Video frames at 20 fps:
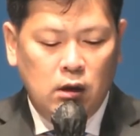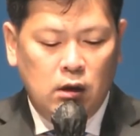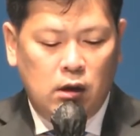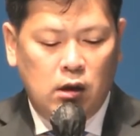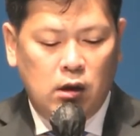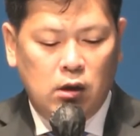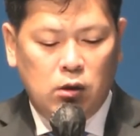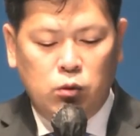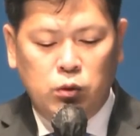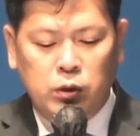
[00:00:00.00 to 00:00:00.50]

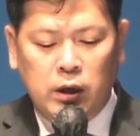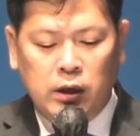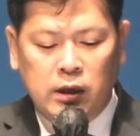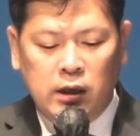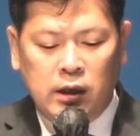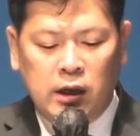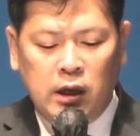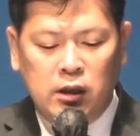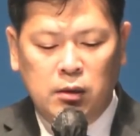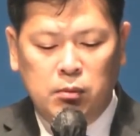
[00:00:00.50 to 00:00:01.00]
아,
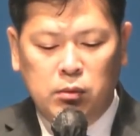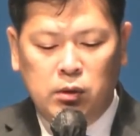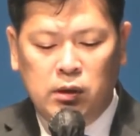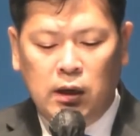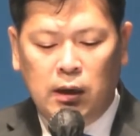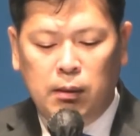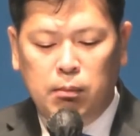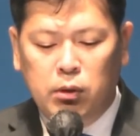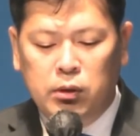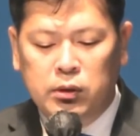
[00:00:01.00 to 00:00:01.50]
구약의
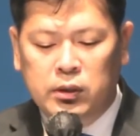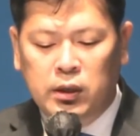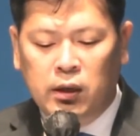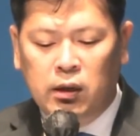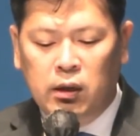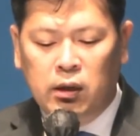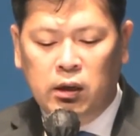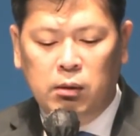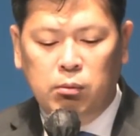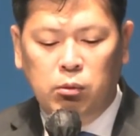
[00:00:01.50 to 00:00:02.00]
개념들을 한번
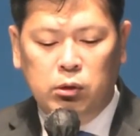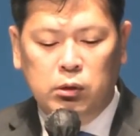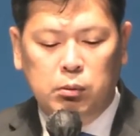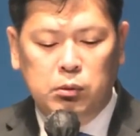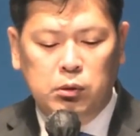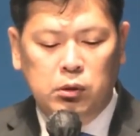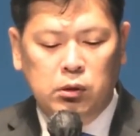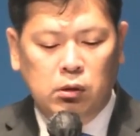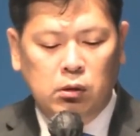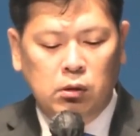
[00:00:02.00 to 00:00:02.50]
생각해
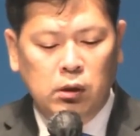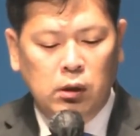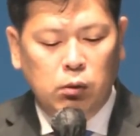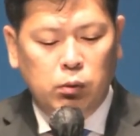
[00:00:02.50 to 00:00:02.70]
보십시오.